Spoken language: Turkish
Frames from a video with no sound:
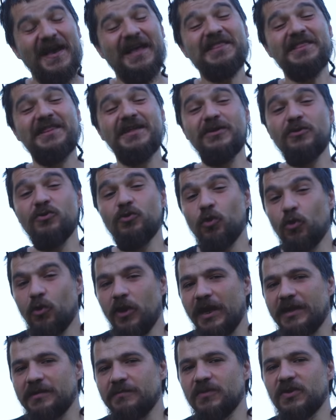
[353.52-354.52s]
Fiyatları
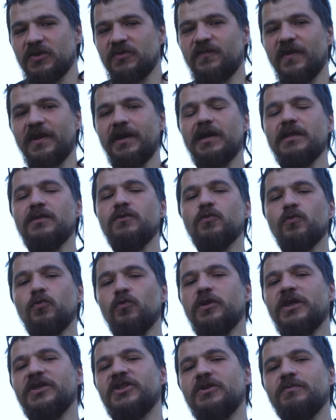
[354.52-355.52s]
çok artmış fakat
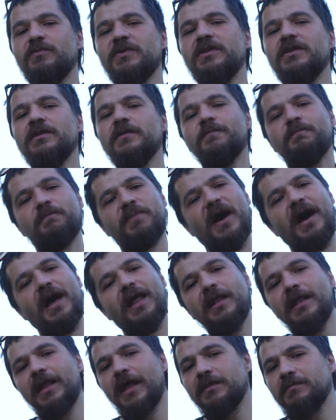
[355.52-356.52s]
ulaşımın
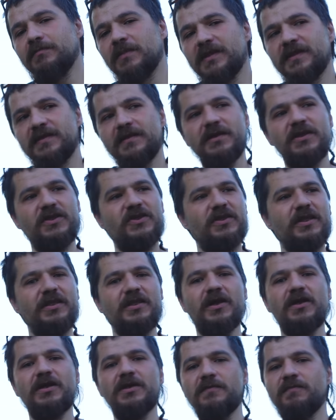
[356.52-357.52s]
pahalanması işte
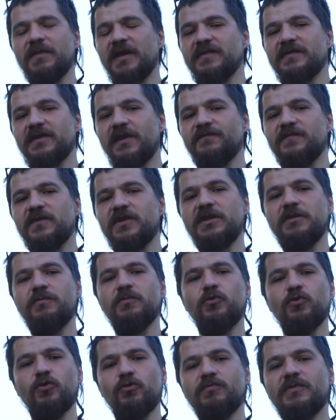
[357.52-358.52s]
yakıt masrafları
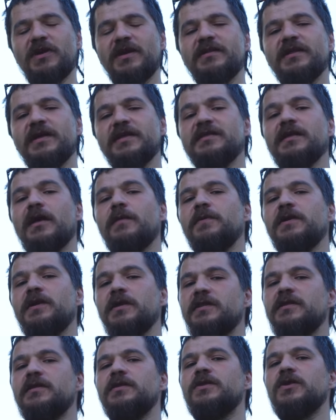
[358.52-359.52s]
gibi durumlarda hesaba
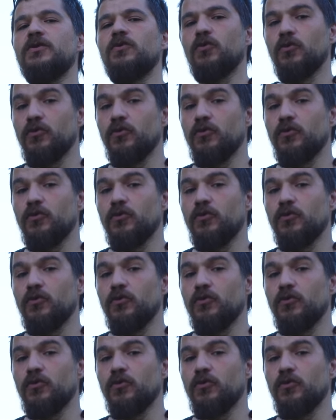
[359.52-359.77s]
katılacak